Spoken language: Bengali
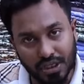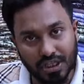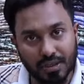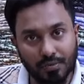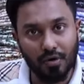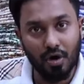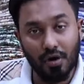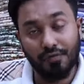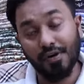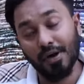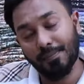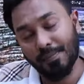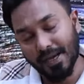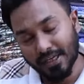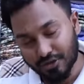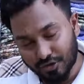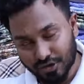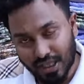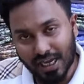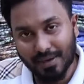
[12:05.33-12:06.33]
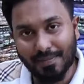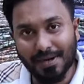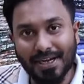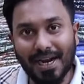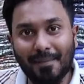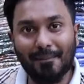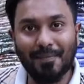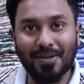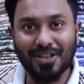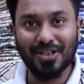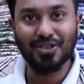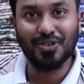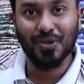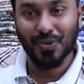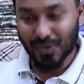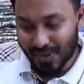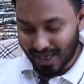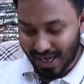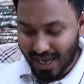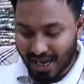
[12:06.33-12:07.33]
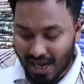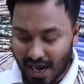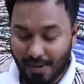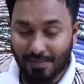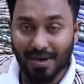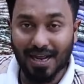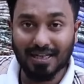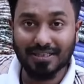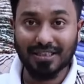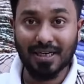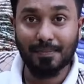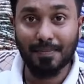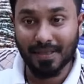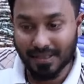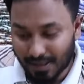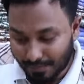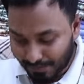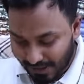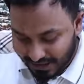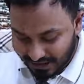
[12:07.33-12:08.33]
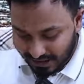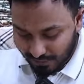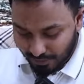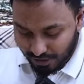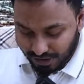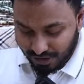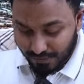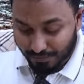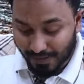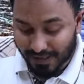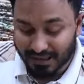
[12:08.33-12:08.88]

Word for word: বলে দিব অফার প্রাইসও থাকবে এটা আপনাদের জন্য আমি লাস্টে আপনাদের প্রাইসটা বলে দেব